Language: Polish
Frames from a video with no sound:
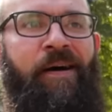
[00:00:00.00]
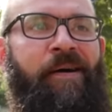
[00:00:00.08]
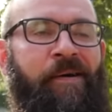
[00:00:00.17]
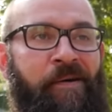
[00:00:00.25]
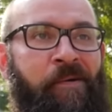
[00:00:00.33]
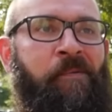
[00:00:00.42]
No
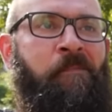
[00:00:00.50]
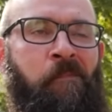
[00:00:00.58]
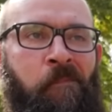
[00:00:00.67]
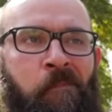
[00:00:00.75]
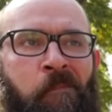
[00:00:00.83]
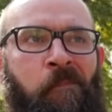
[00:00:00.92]
dobra, a
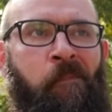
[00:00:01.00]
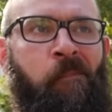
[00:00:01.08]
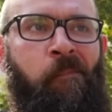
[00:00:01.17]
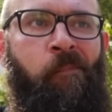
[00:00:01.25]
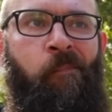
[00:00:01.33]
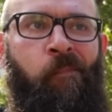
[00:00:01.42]
y, czy
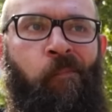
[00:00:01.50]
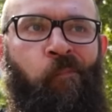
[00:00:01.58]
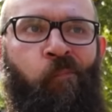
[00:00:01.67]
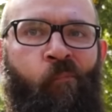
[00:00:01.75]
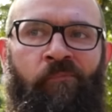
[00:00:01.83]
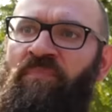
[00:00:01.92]
broda nie
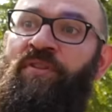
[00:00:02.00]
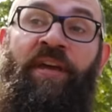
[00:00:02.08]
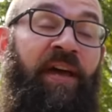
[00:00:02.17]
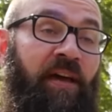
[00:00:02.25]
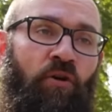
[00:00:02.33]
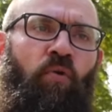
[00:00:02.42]
przeszkadza w
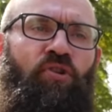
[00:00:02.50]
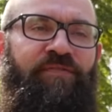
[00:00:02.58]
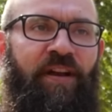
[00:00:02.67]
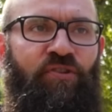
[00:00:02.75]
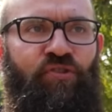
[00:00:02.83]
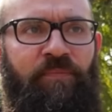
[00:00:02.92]
gotowaniu? Nie, chłodzi
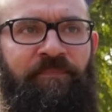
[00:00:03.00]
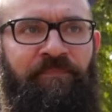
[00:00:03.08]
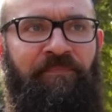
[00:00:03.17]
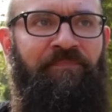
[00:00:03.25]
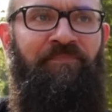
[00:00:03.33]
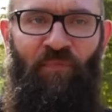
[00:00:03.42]
wręcz.
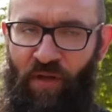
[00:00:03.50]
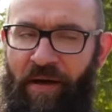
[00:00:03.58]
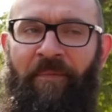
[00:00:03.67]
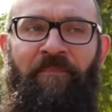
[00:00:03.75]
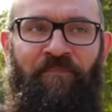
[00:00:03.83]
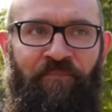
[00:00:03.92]
Naprawdę? Tak.
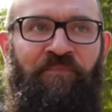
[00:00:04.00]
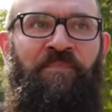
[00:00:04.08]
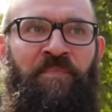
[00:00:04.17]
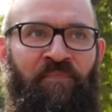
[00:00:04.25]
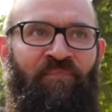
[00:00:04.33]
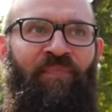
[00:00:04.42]

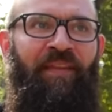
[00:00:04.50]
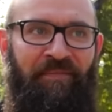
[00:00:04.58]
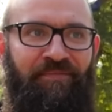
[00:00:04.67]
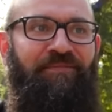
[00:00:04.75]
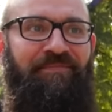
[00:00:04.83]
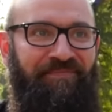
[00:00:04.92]
Naprawdę?
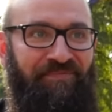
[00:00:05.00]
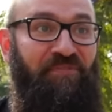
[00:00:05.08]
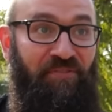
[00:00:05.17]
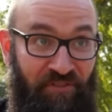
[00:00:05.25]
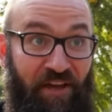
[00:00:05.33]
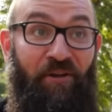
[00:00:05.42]
Bo nie,
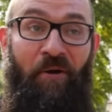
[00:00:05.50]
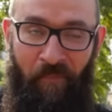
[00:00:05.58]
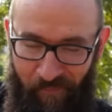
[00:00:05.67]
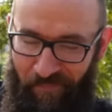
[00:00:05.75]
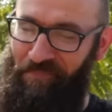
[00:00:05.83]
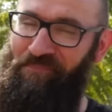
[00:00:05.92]
nie, nie,
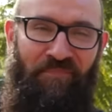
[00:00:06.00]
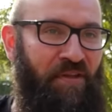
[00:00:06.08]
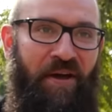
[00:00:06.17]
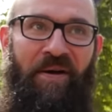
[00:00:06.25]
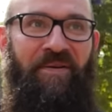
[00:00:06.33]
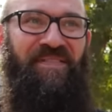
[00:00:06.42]
ładuje pan? Nie.